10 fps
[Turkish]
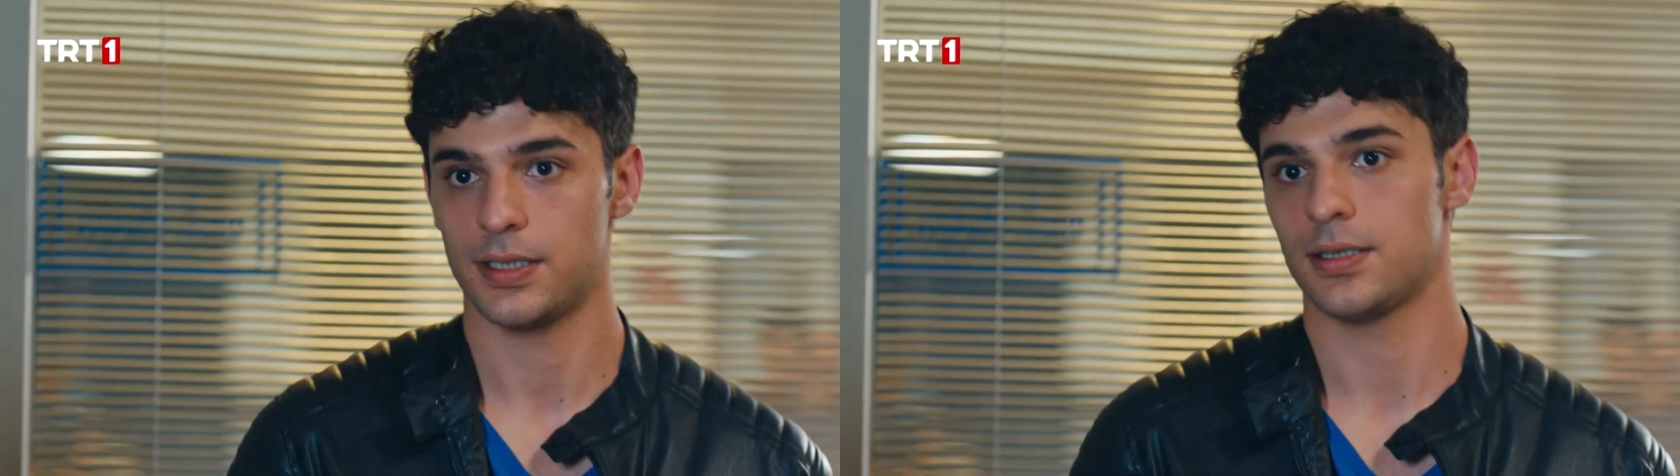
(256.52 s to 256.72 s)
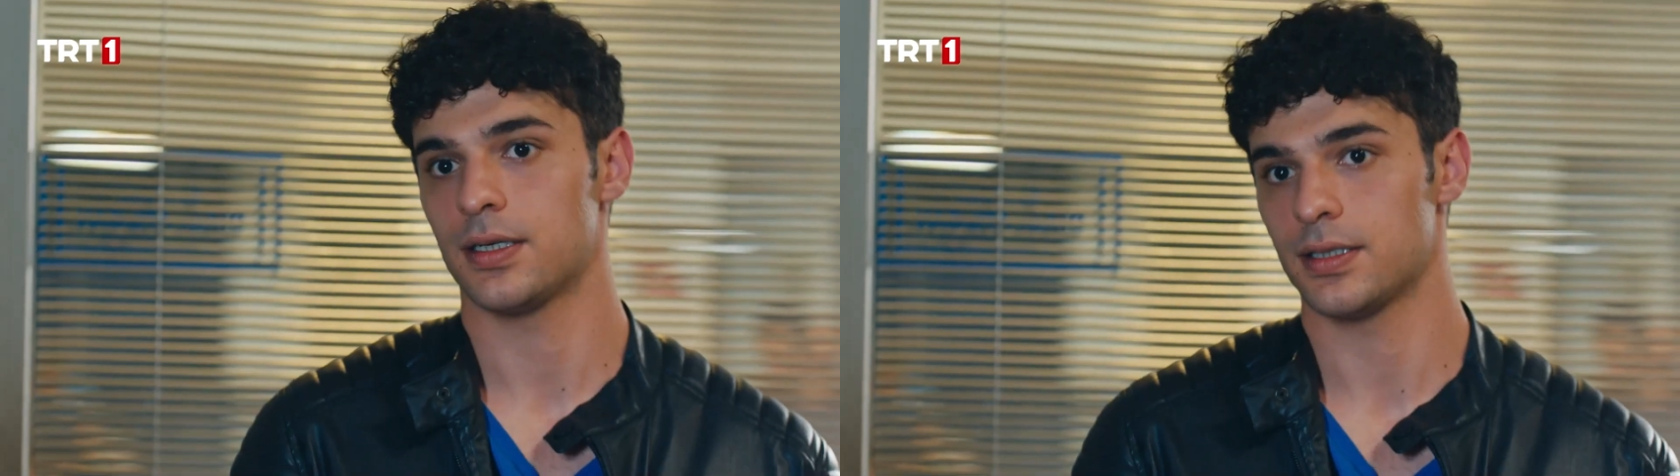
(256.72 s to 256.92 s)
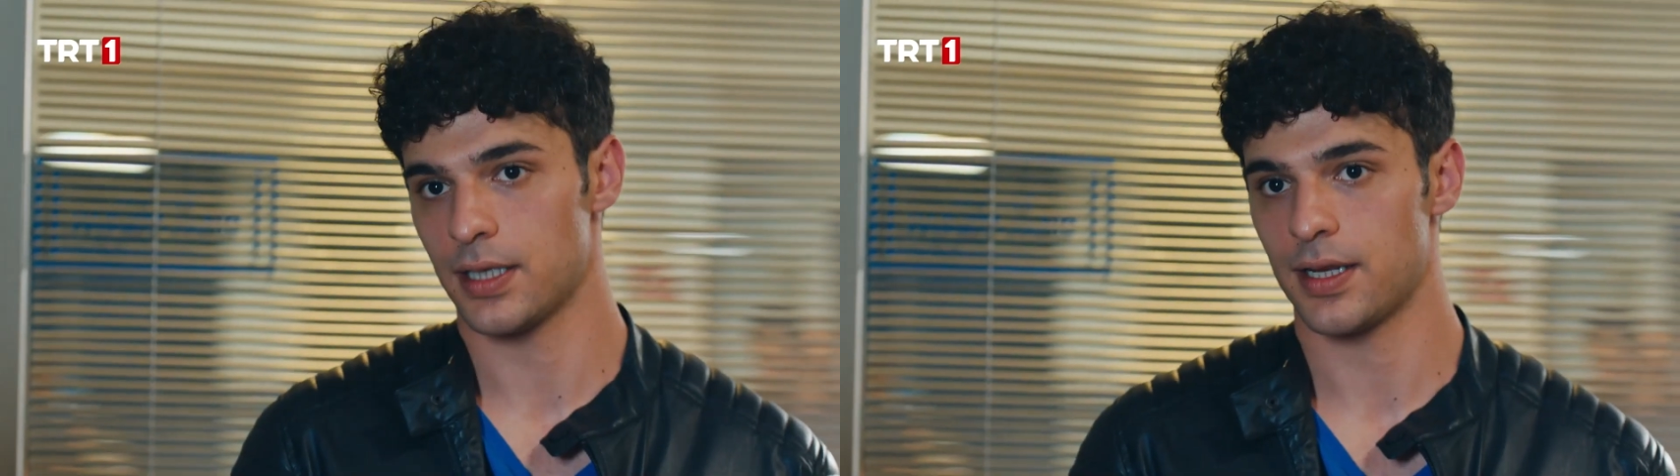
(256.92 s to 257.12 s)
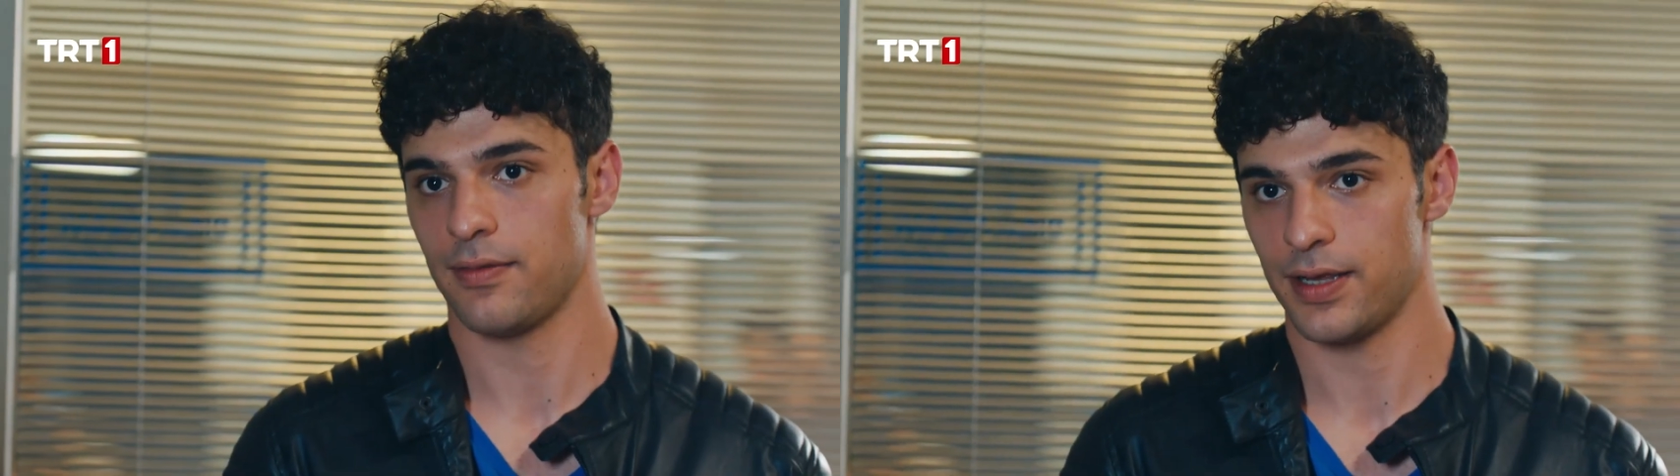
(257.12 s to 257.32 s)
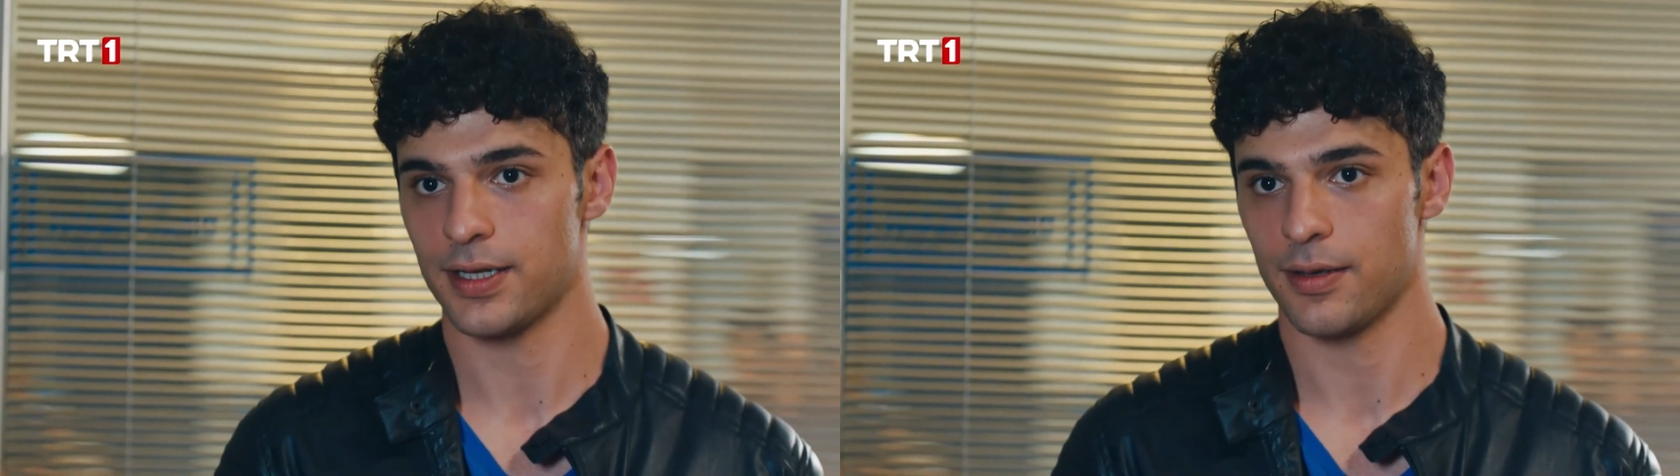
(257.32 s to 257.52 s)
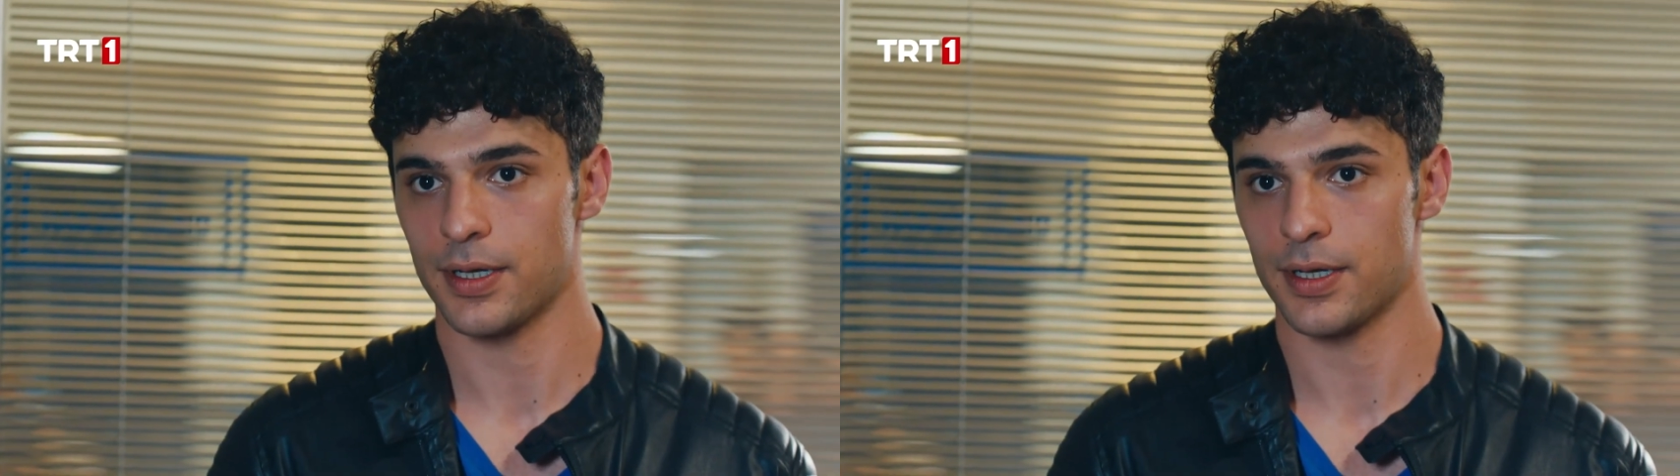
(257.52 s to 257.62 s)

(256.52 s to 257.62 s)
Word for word: siz de kızları evlerine